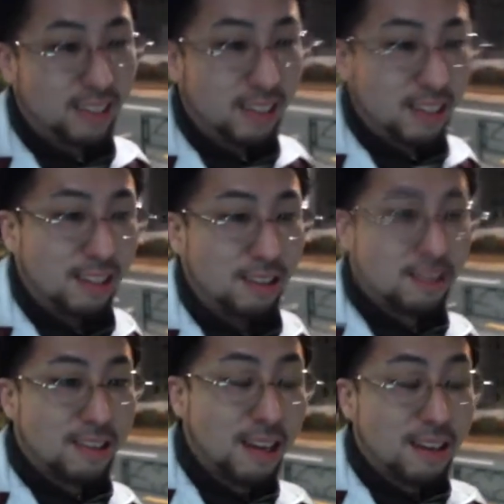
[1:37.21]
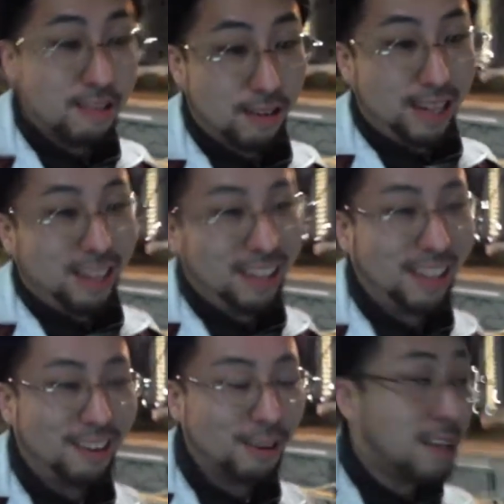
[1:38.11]
よっさんリスワンよっさ
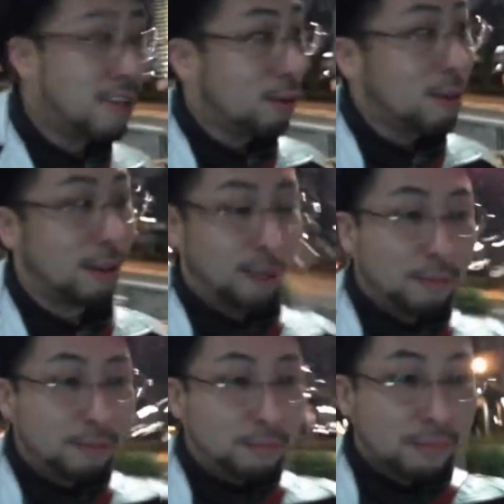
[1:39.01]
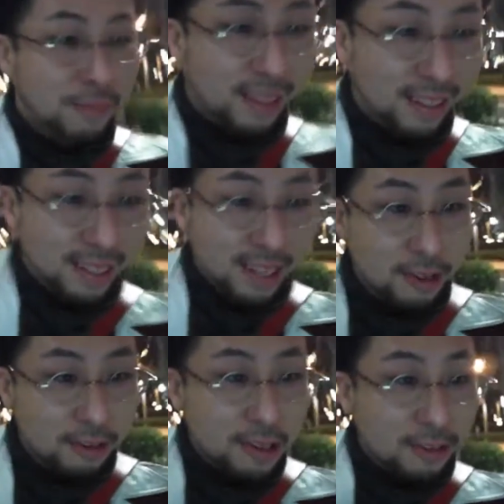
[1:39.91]
ん取ったのよっさん
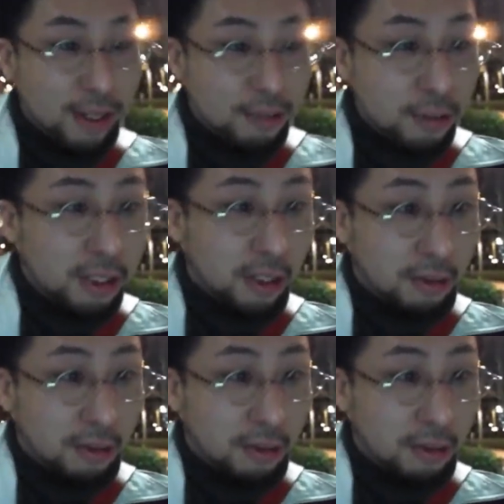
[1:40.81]
枠閉じたの